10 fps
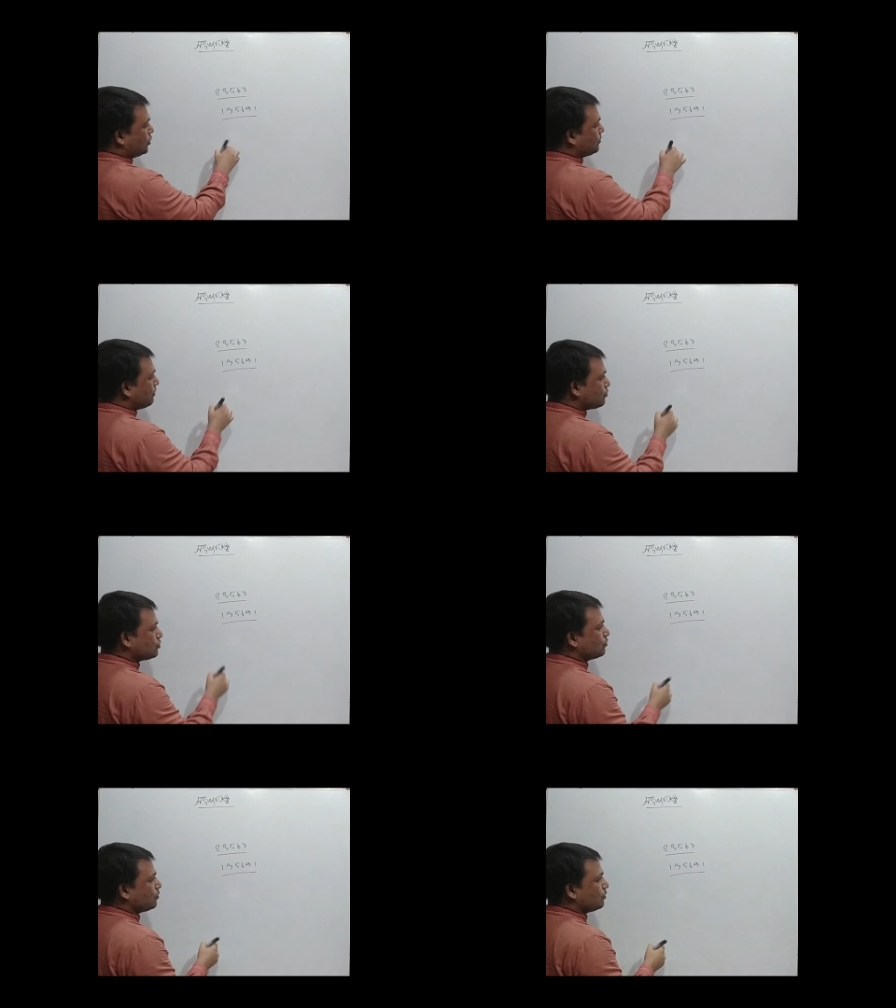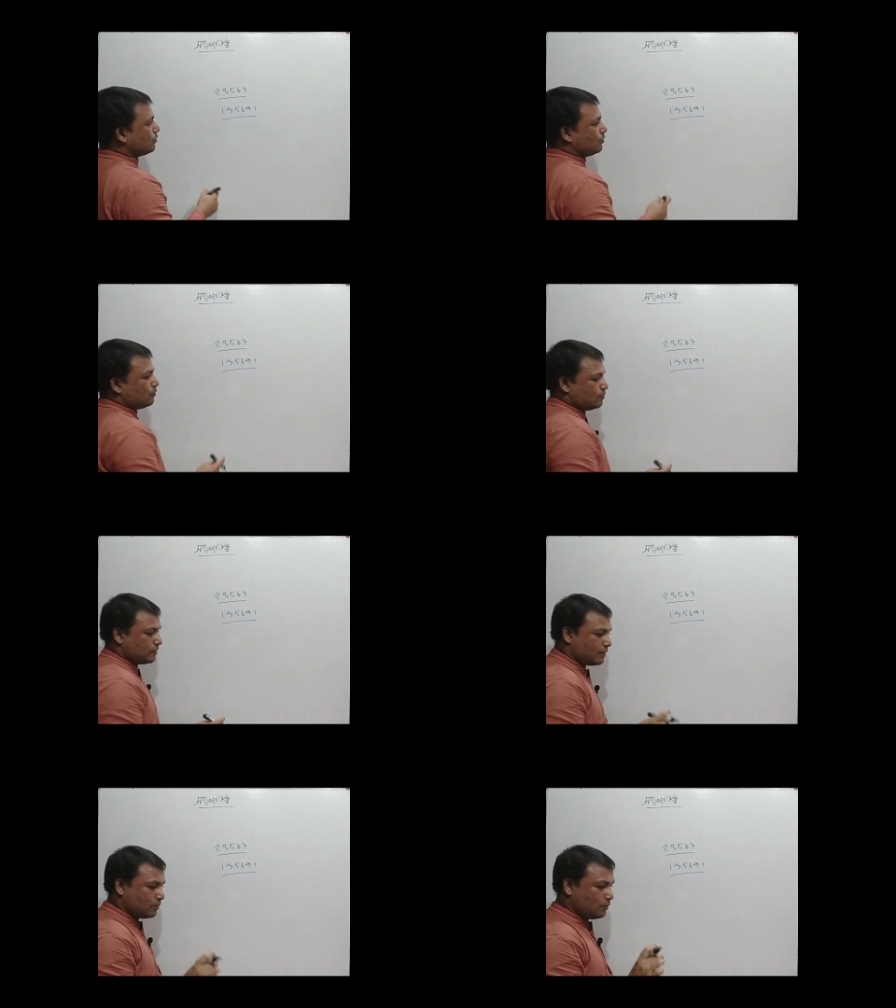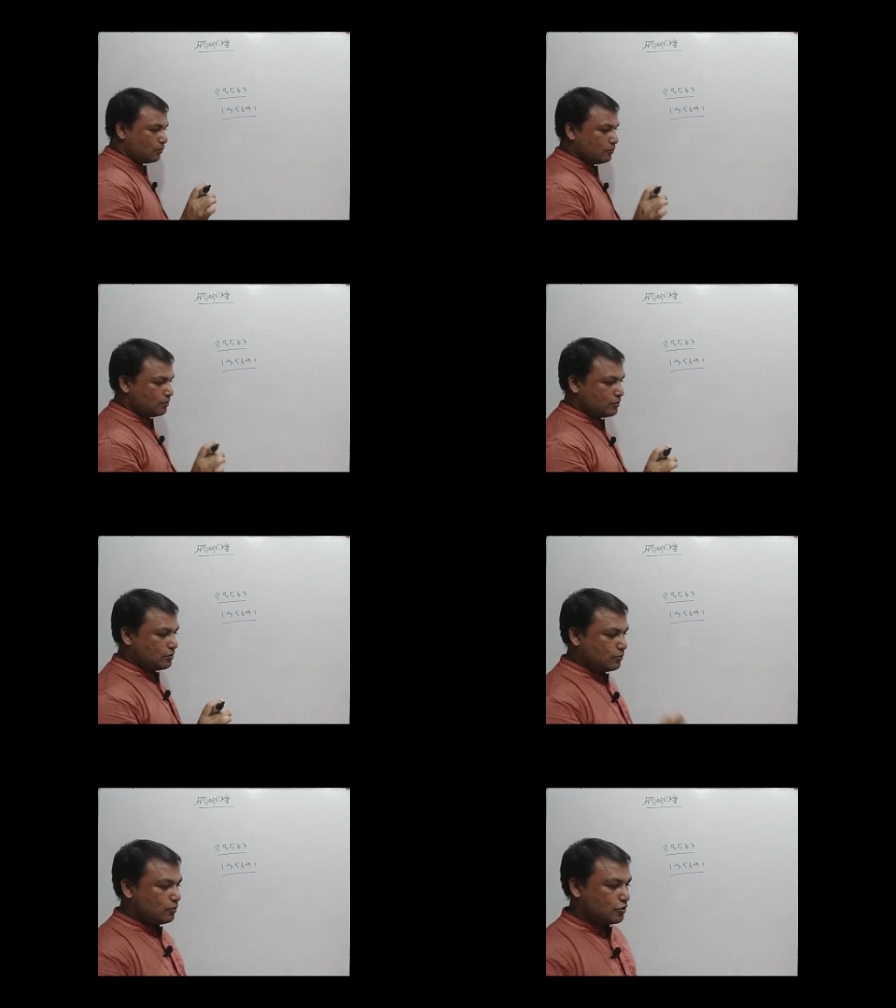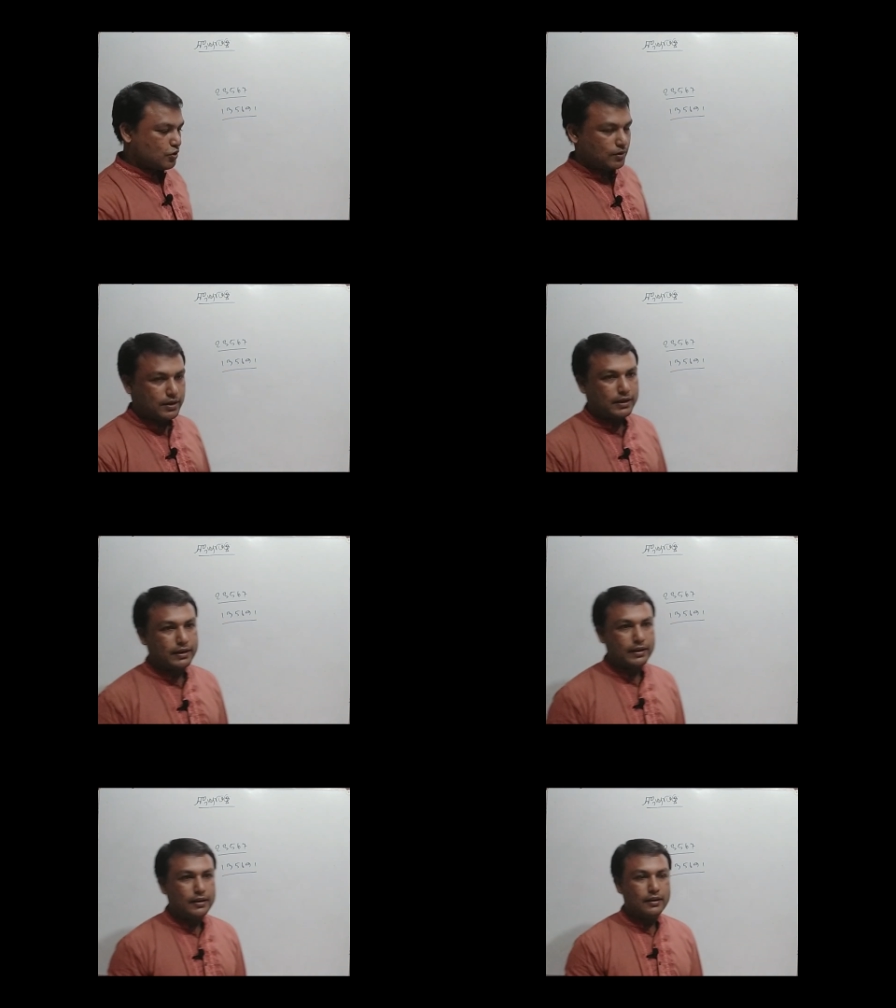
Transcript: অথবা প্রশ্ন করলো যে কোন কোন সংখ্যাকে